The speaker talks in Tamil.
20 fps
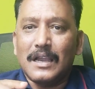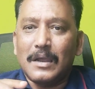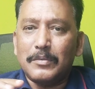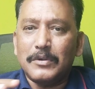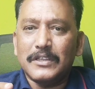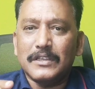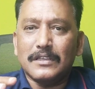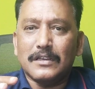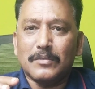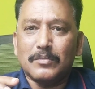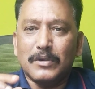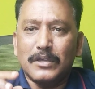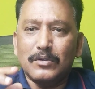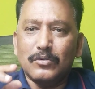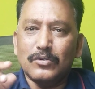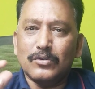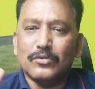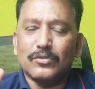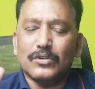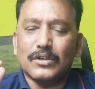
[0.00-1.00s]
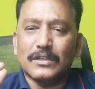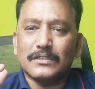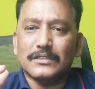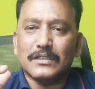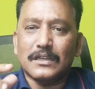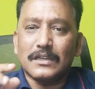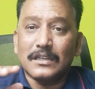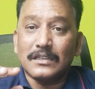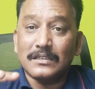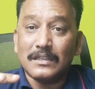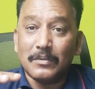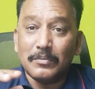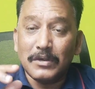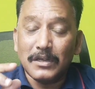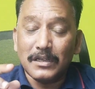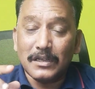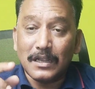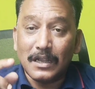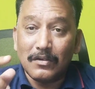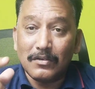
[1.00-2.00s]
அப்படிங்கிற மாதிரி ஒரு குற்றச்சாட்டை
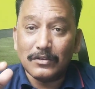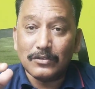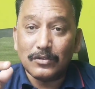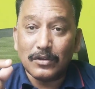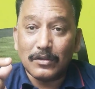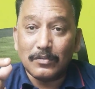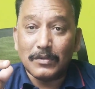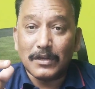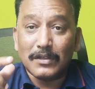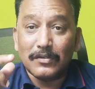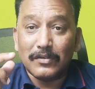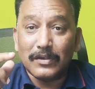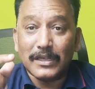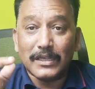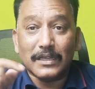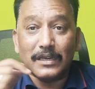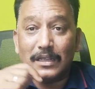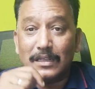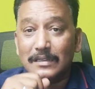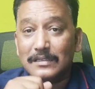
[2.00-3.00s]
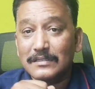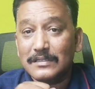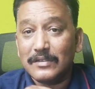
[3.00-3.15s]
தமிழக காவல்துறை மேலே வைக்கிறாரு